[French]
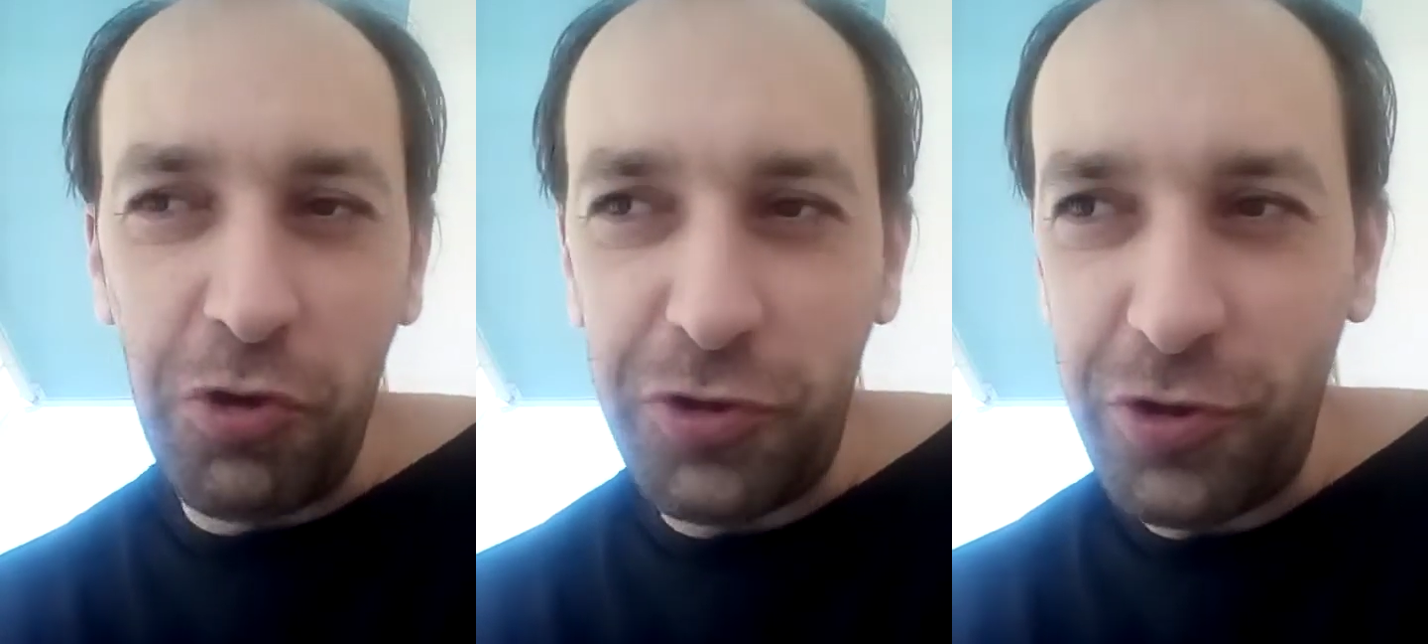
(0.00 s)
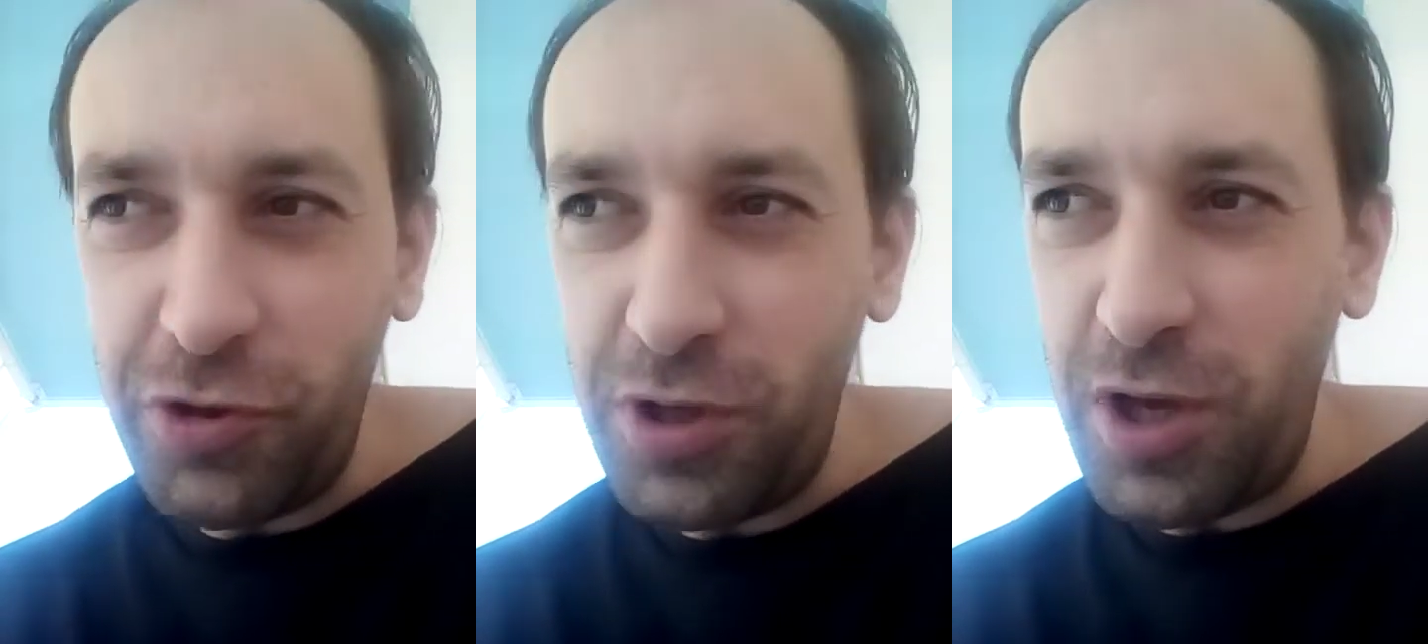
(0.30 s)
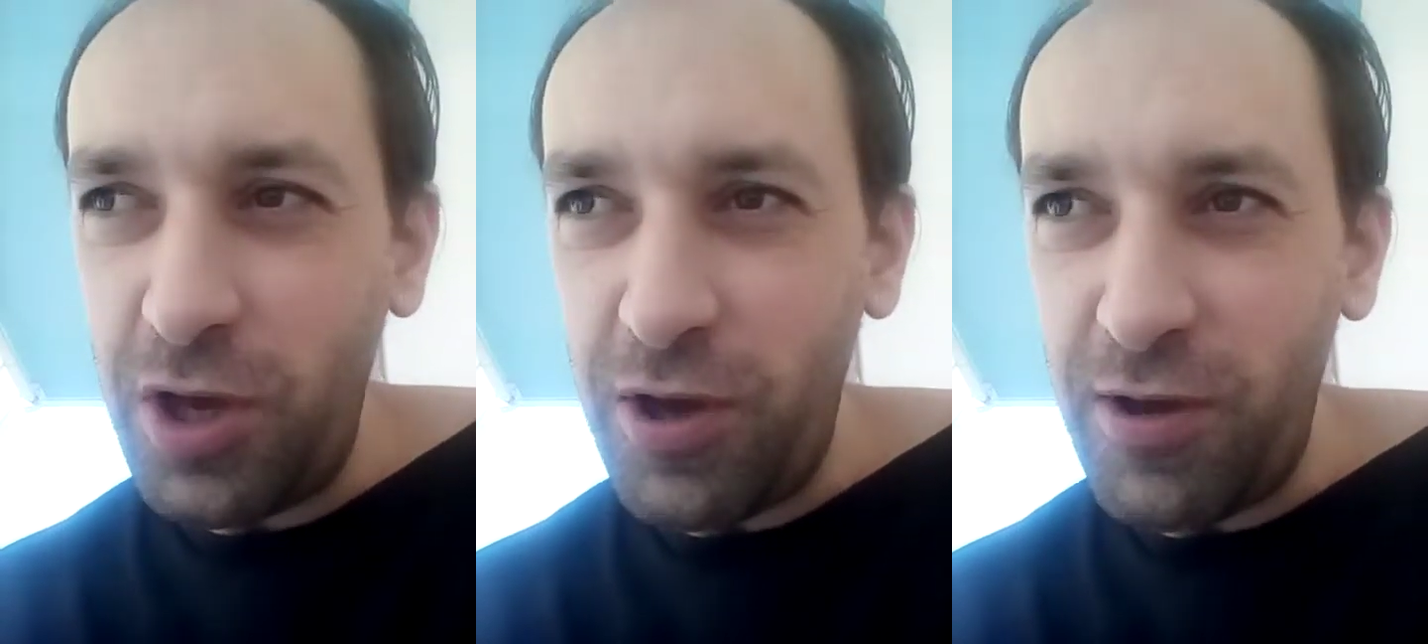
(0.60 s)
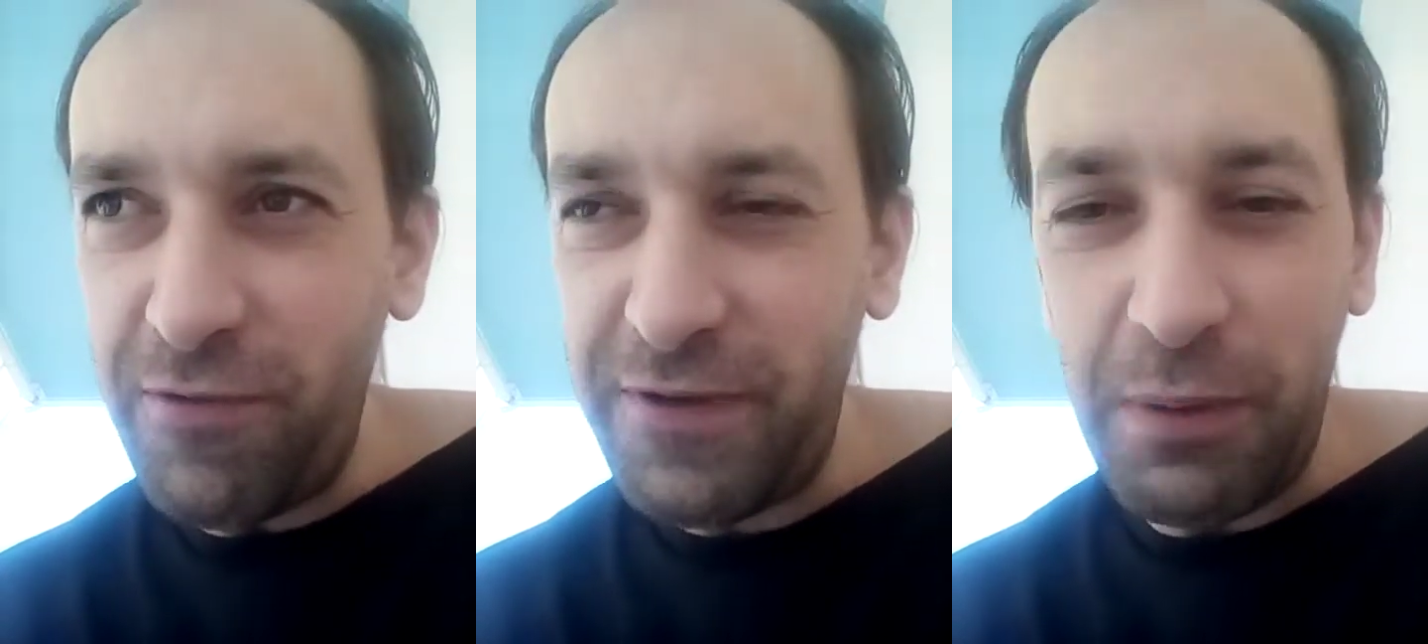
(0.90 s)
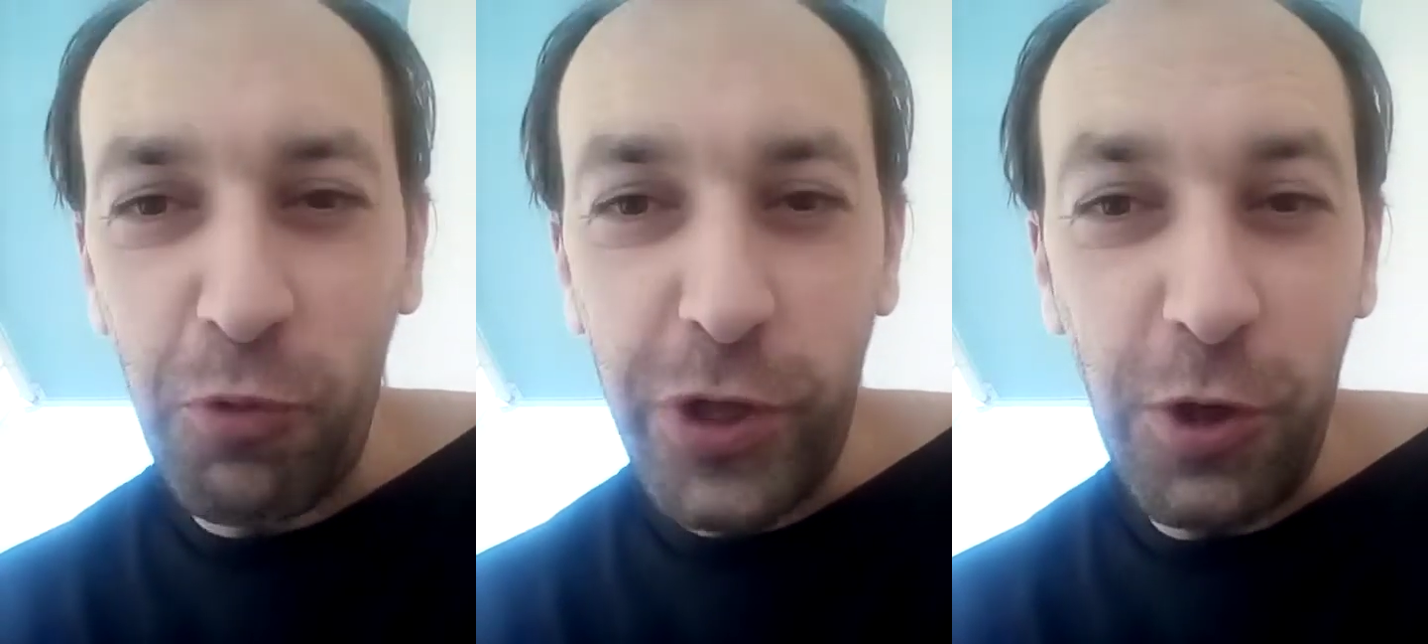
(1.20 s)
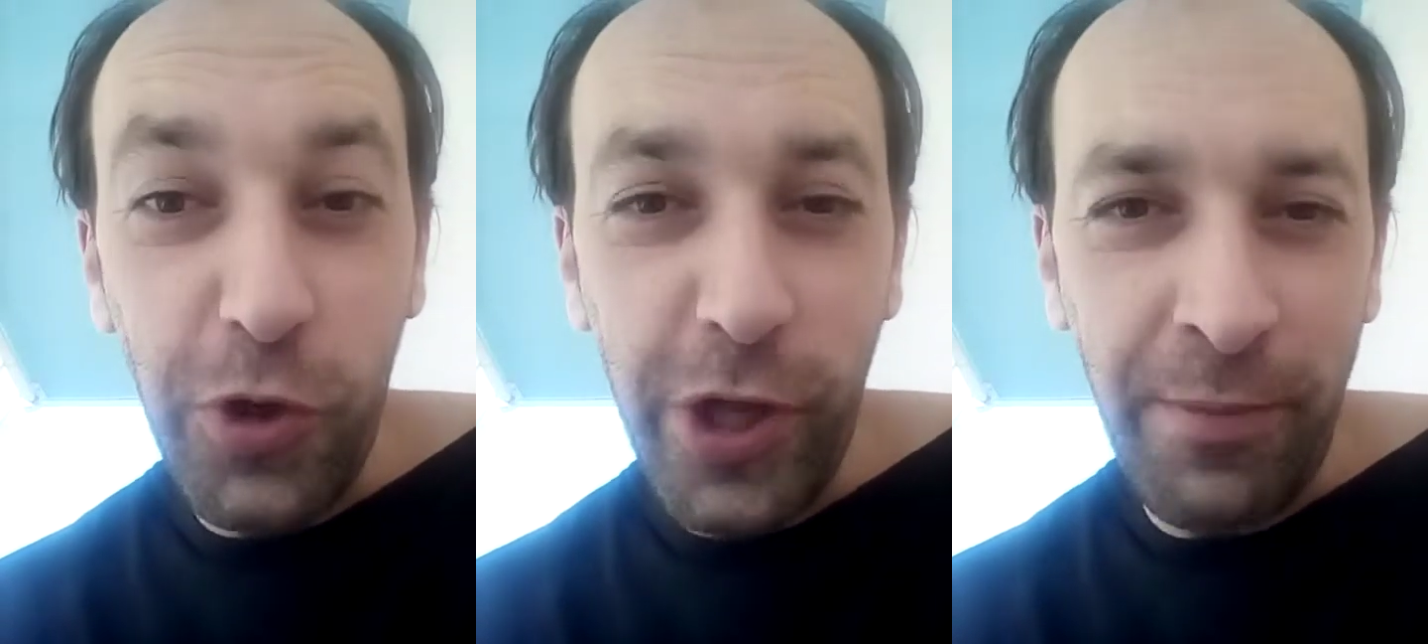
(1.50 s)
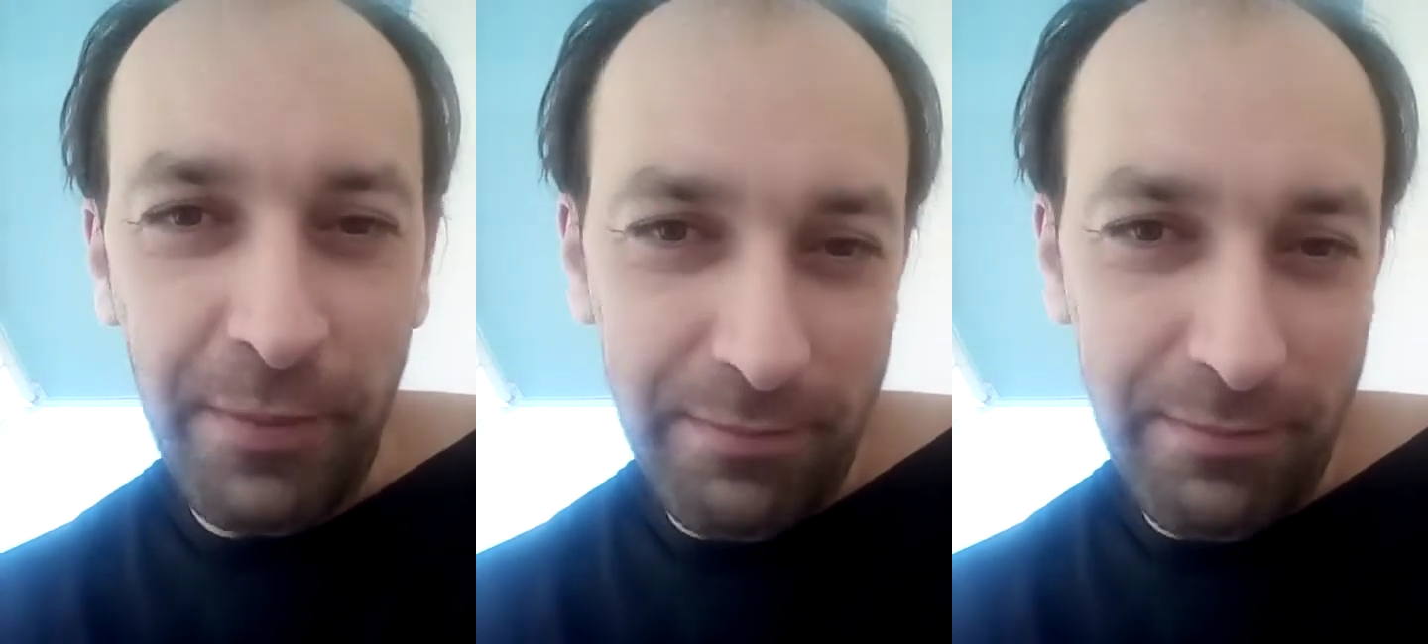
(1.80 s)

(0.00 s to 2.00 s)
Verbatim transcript: de faire bouger le champ